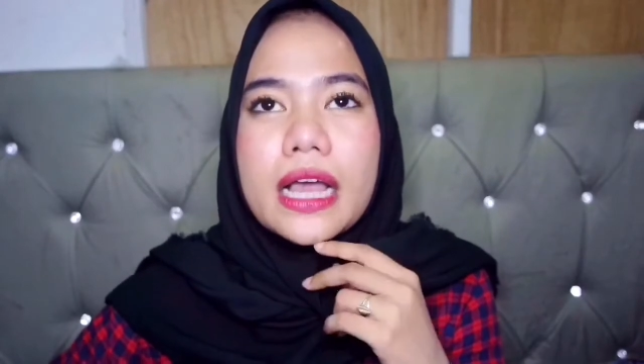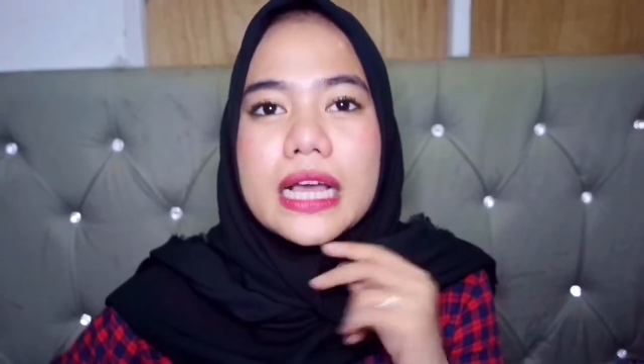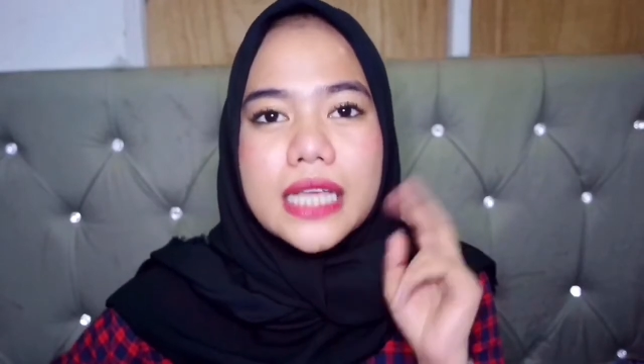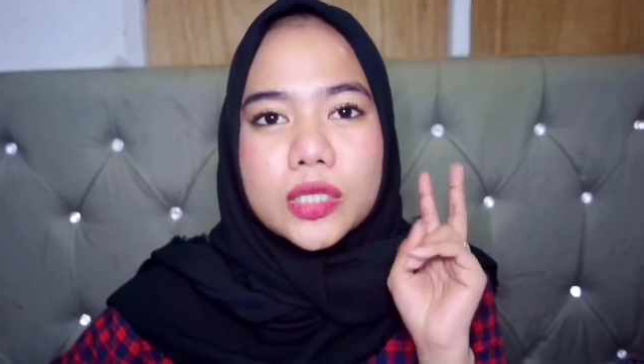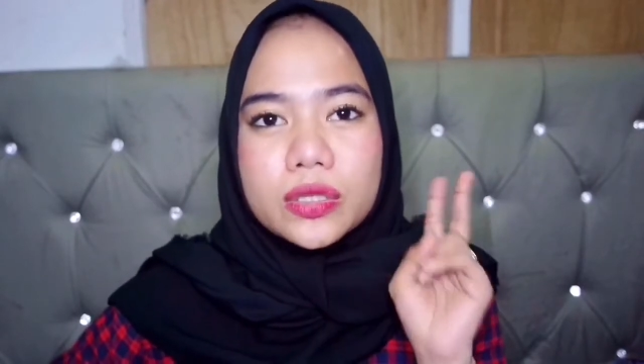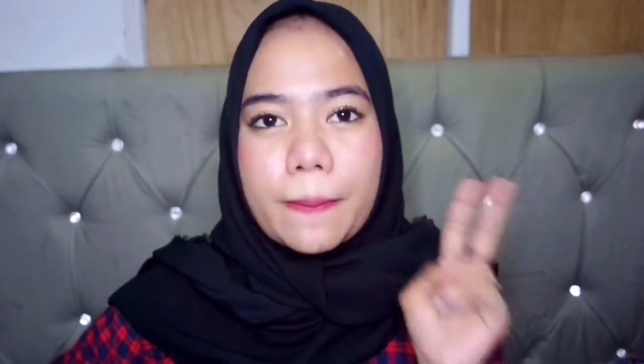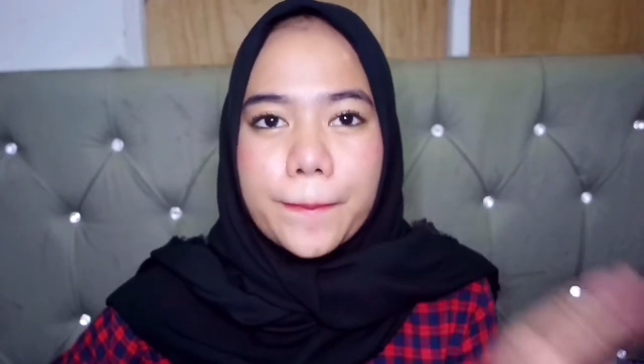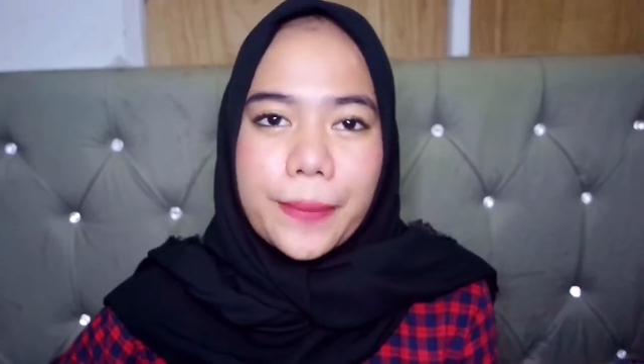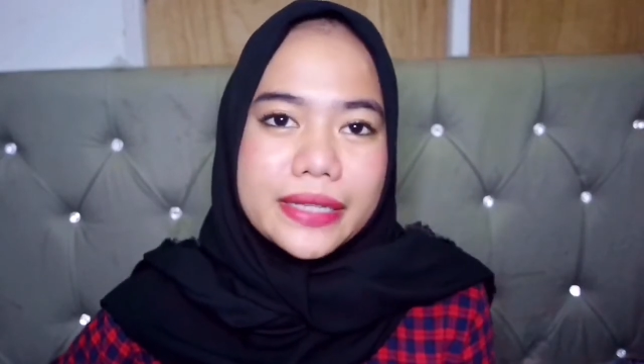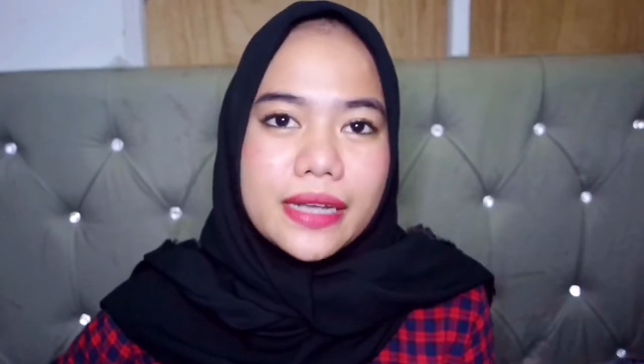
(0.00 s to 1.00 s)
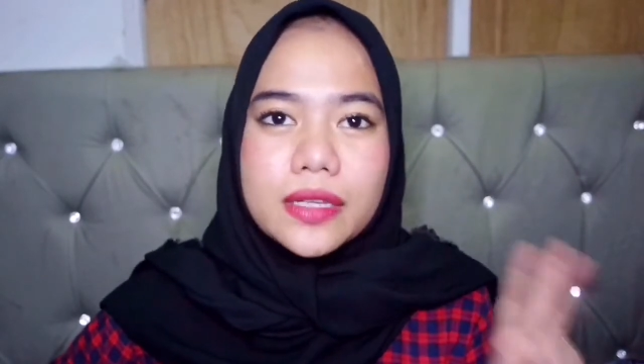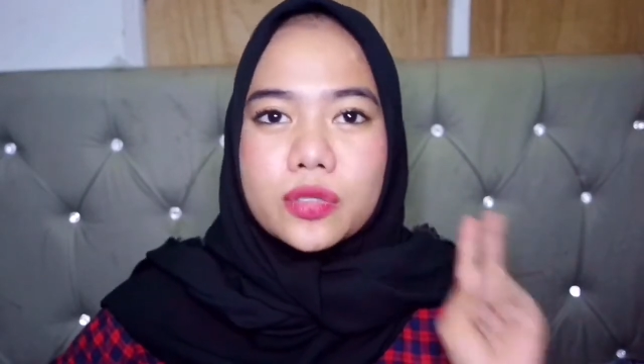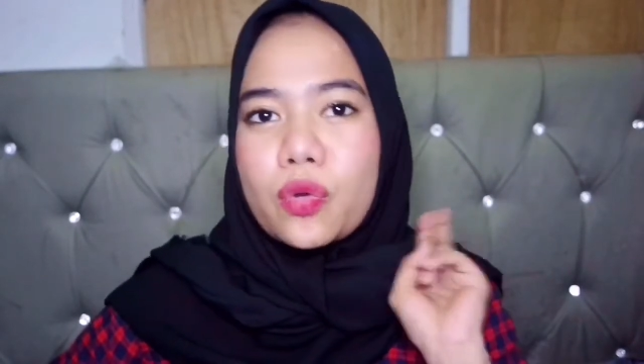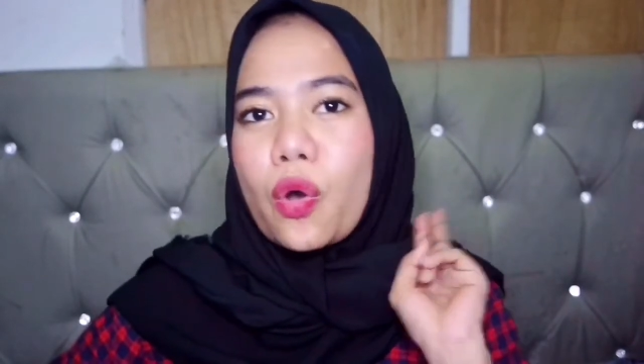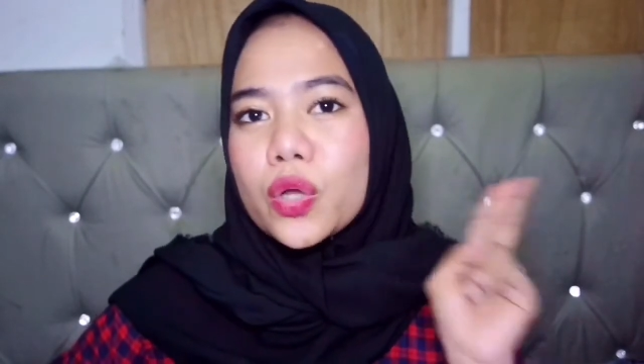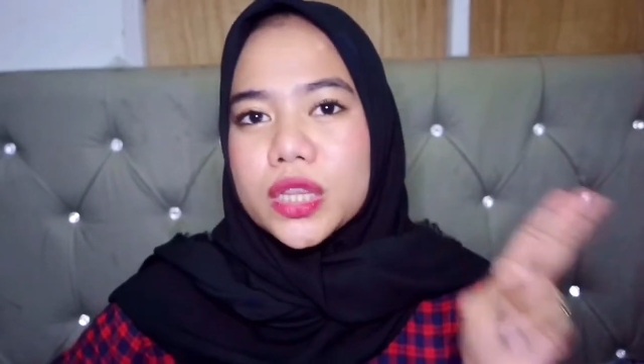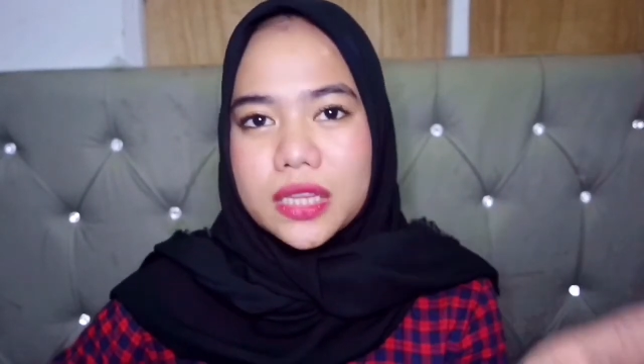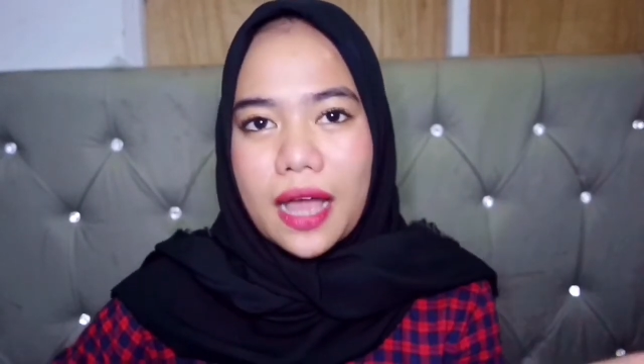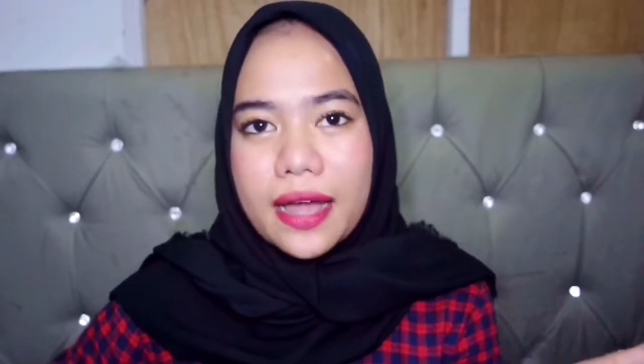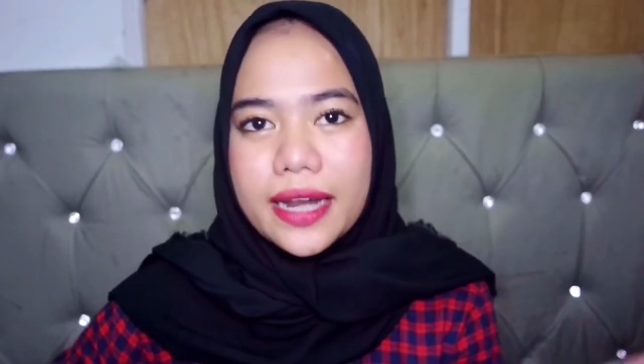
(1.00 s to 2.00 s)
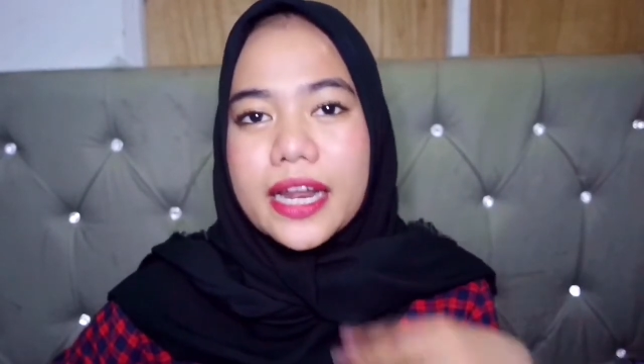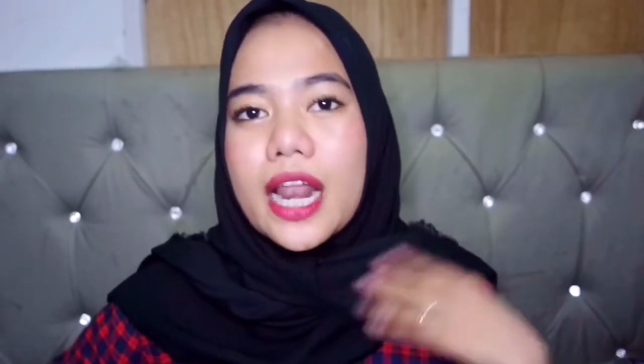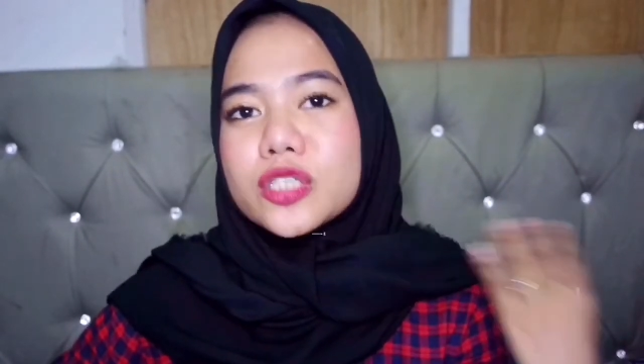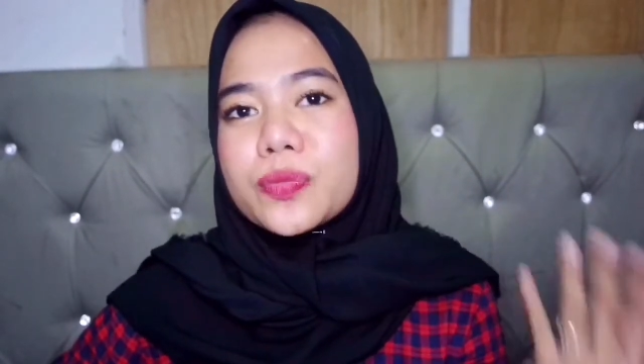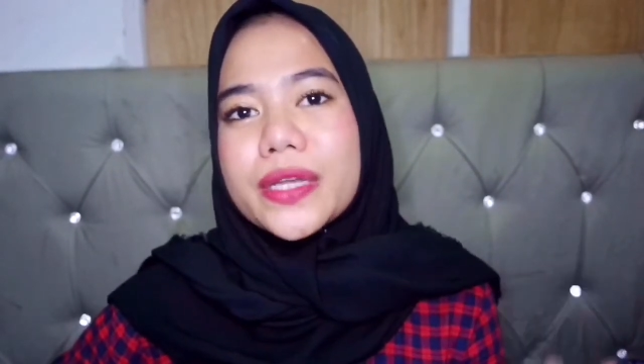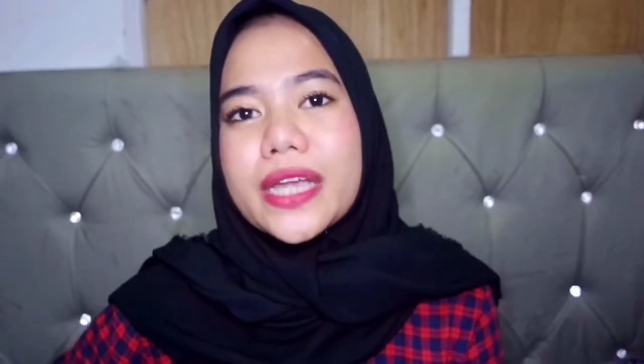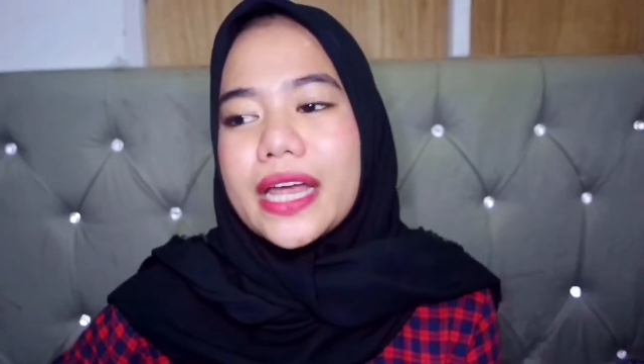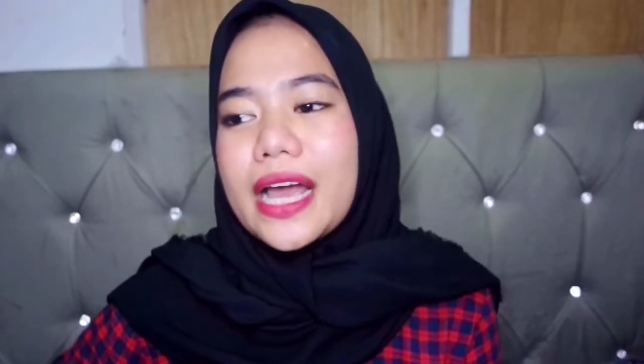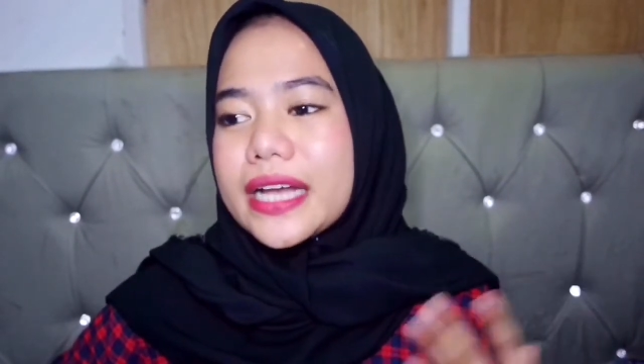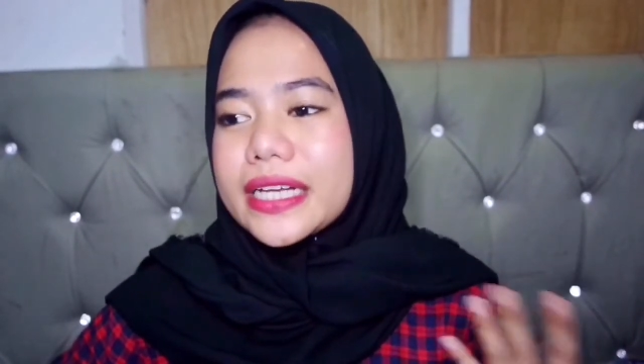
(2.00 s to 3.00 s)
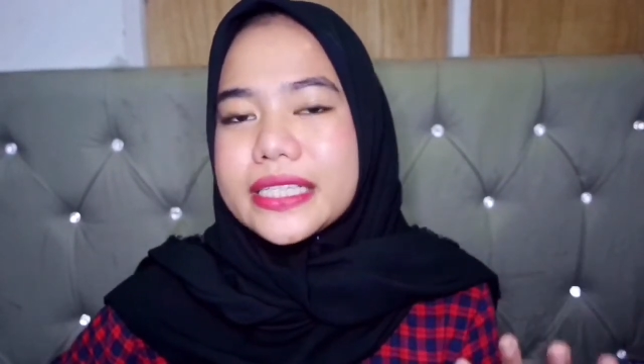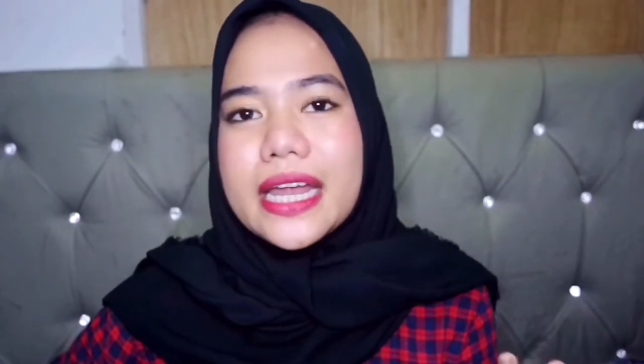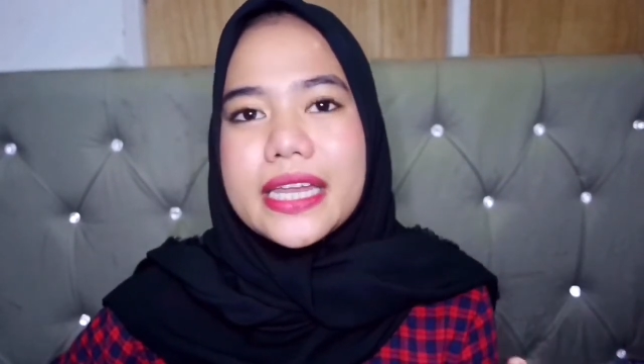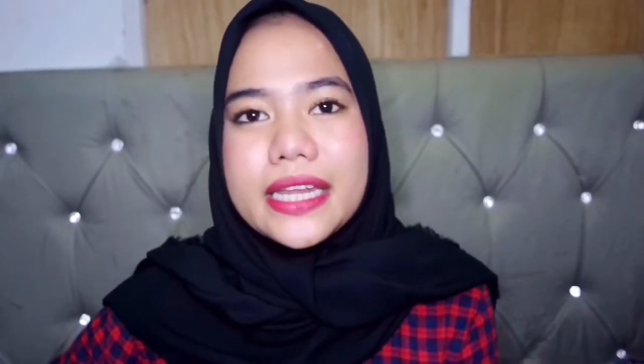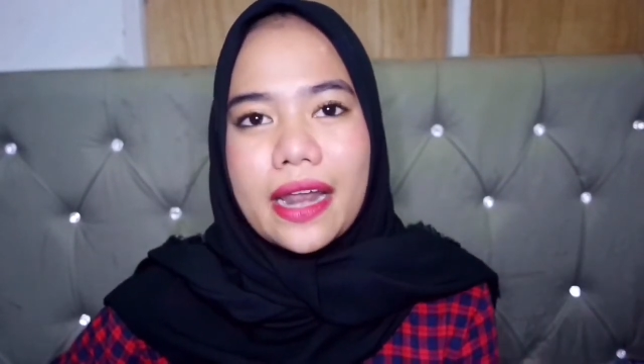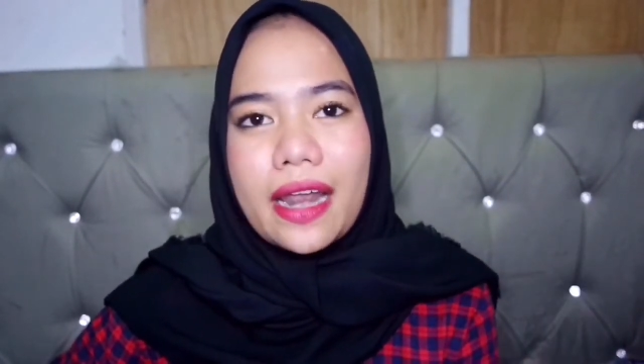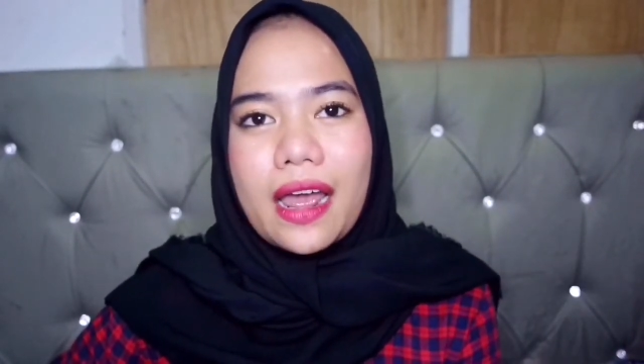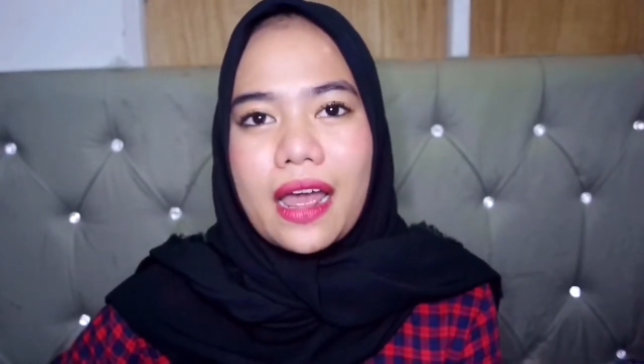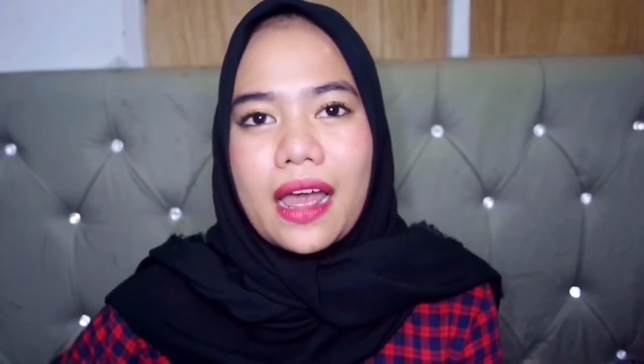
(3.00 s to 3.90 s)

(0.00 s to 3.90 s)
gak satu tempat gak satu kota dan dia langsung percaya ya jadian